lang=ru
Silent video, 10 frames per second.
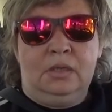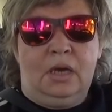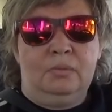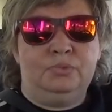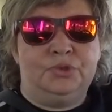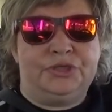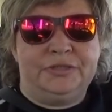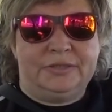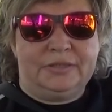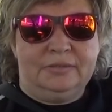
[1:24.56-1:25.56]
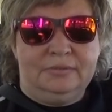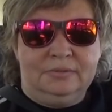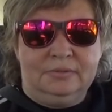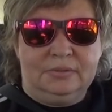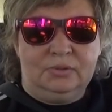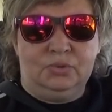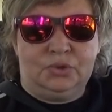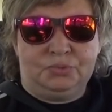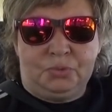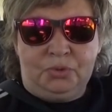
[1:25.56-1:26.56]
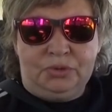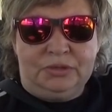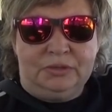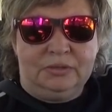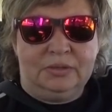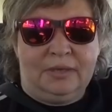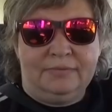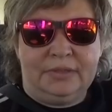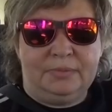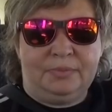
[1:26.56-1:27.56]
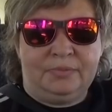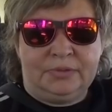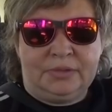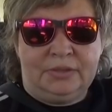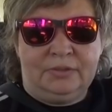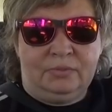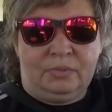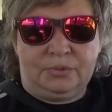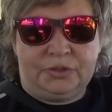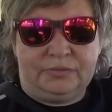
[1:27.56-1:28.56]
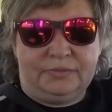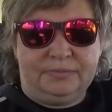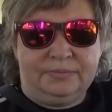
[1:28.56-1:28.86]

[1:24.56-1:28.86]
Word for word: обучиться и усвоить навыки поведения в обществе.